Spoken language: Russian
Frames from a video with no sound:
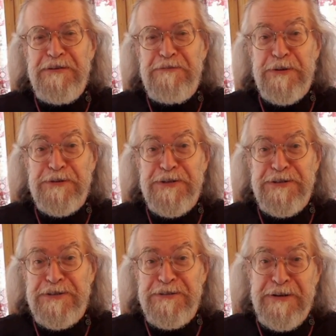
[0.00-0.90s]
в
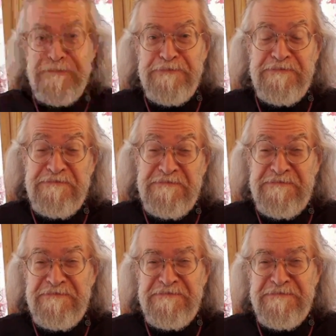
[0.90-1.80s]
процессе там
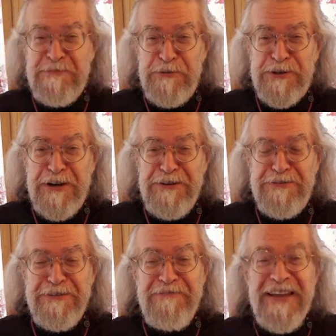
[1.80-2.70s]
точка
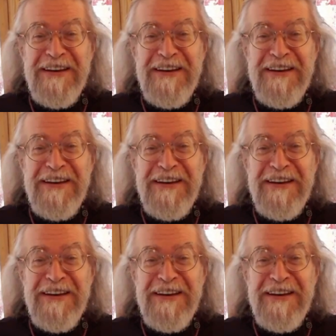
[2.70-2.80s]
альфа.